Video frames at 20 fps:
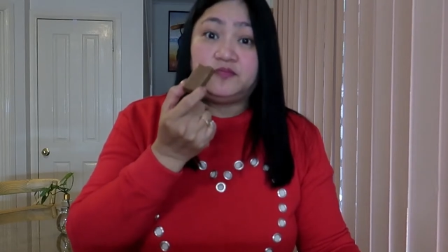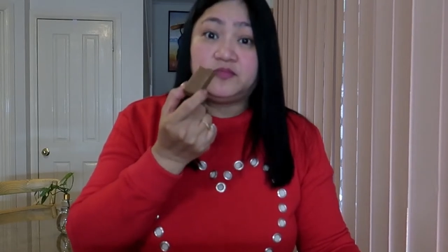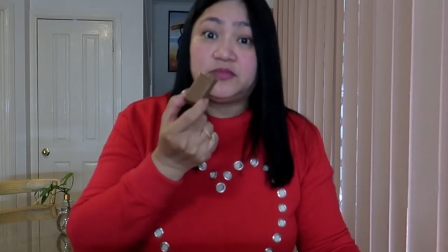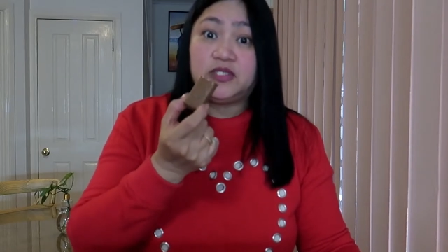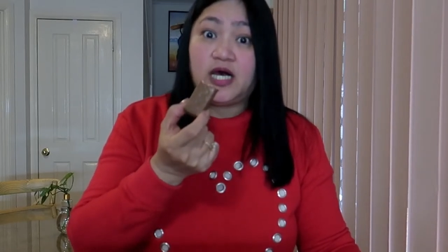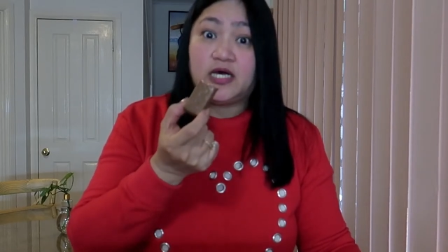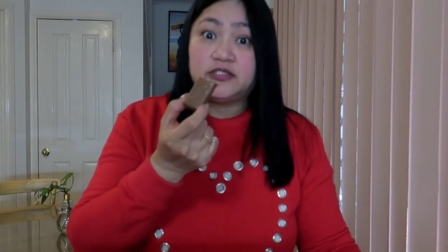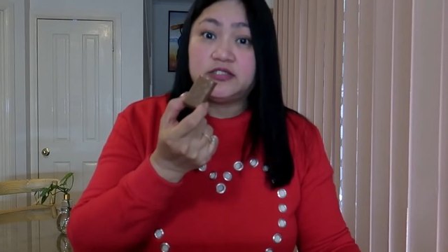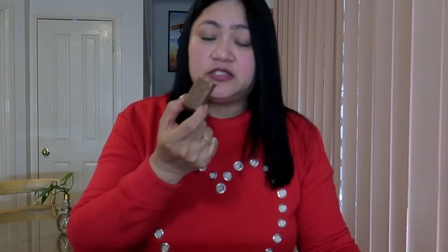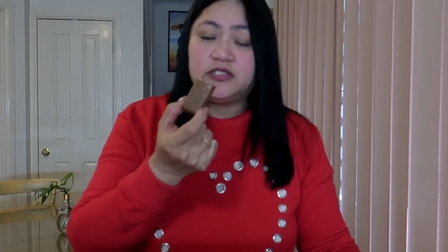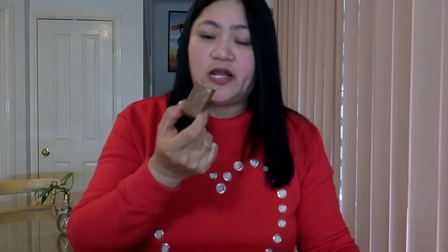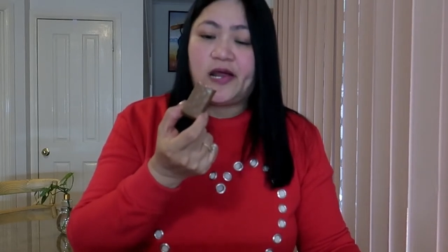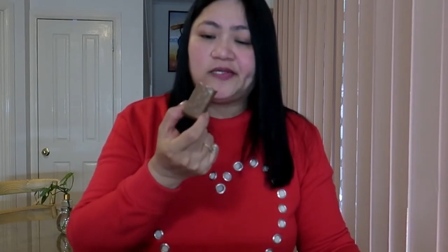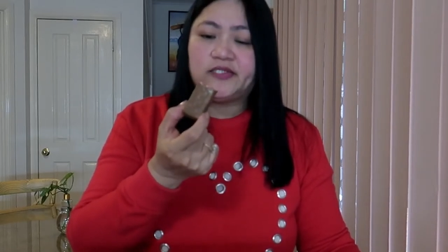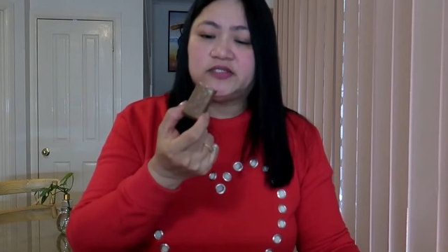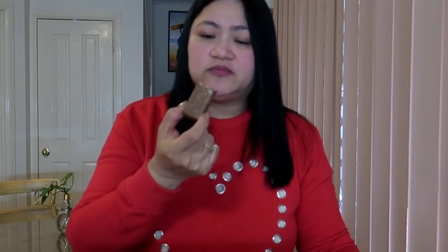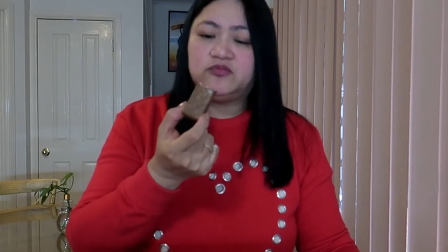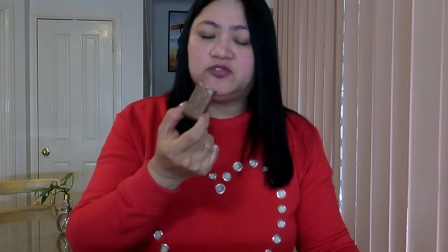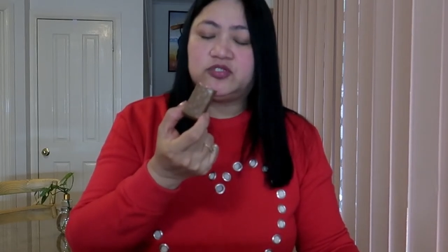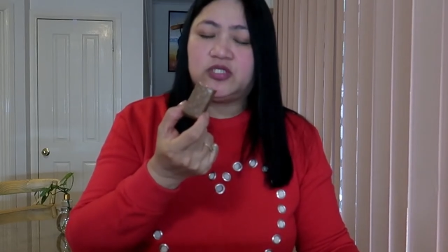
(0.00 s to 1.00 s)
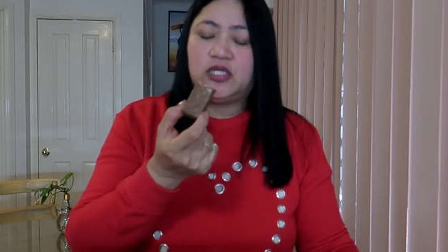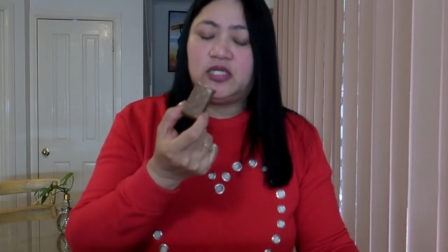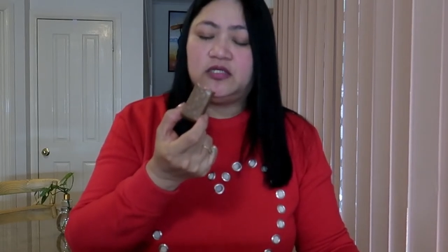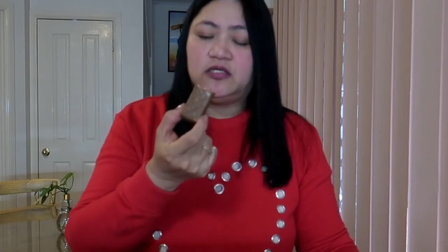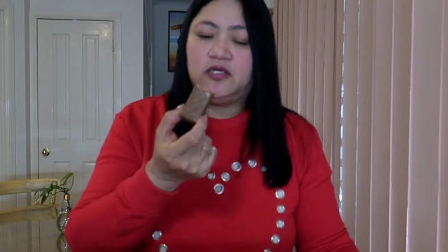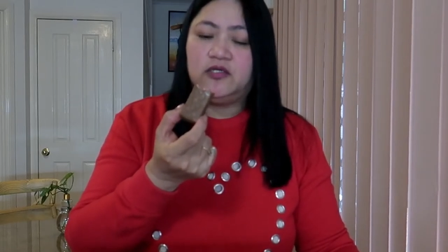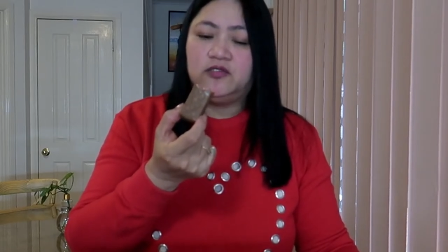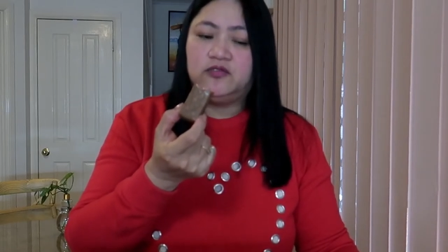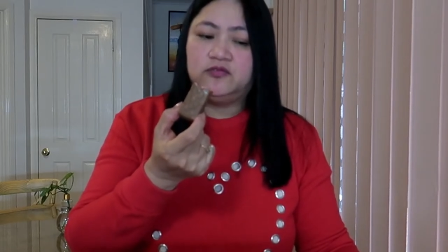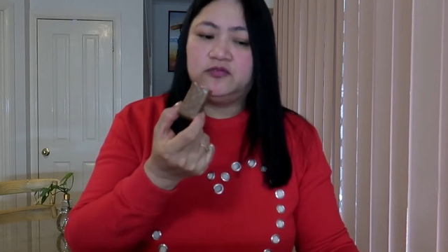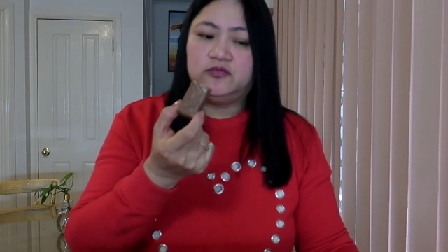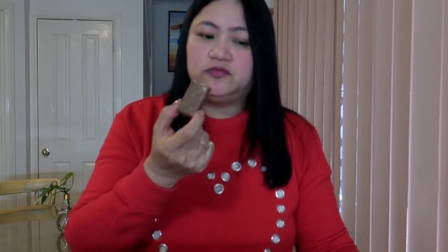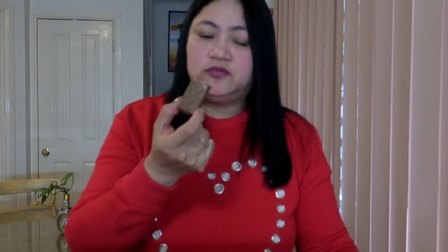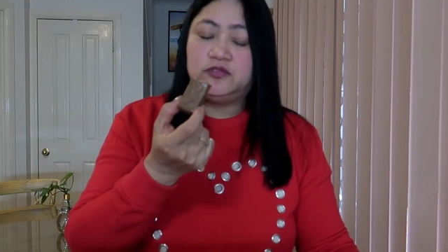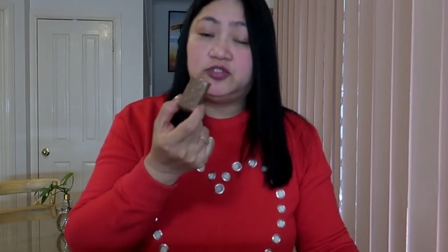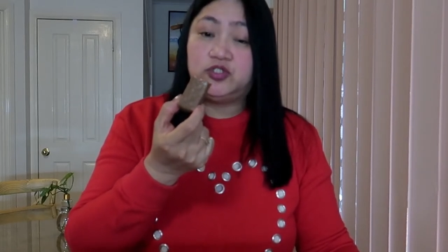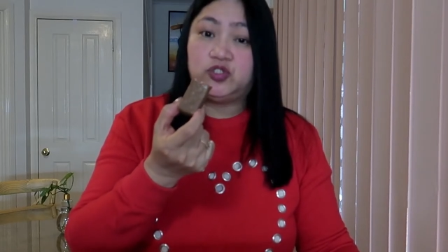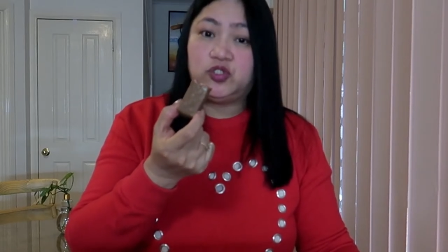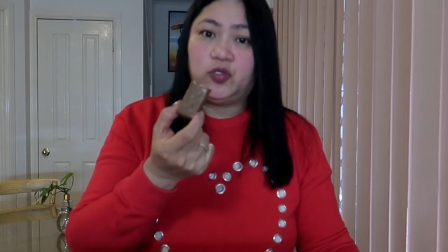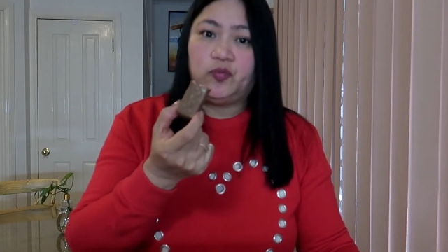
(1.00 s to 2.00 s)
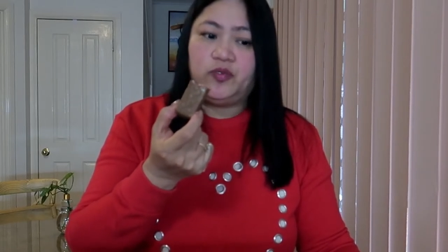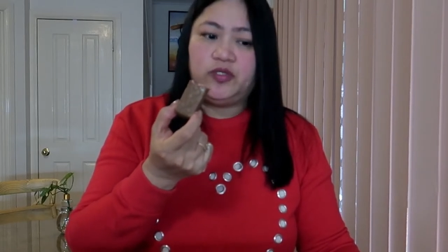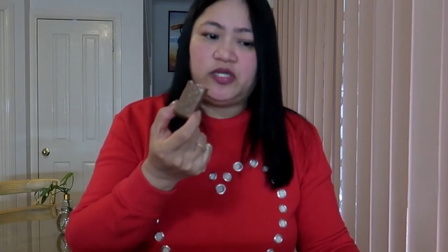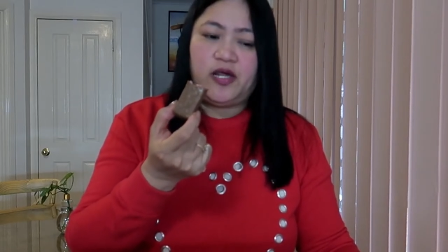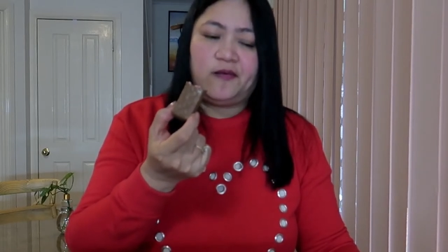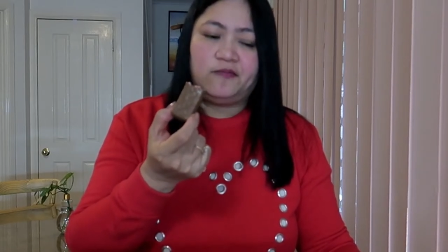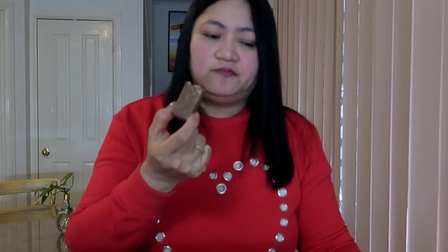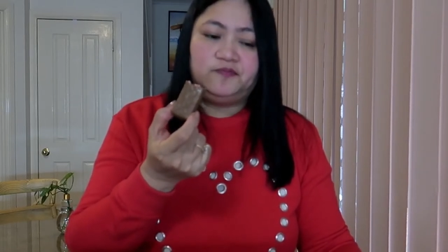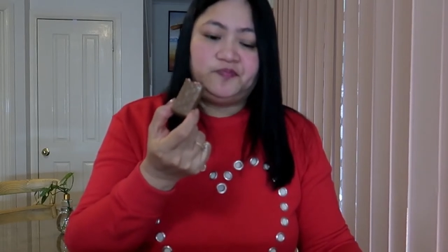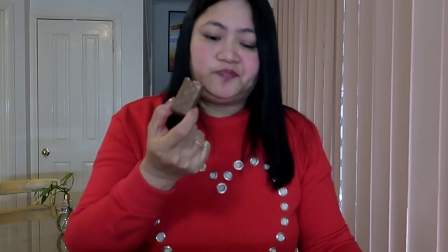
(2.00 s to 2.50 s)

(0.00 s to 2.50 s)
Lasang-lasa ko talaga yung strawberry.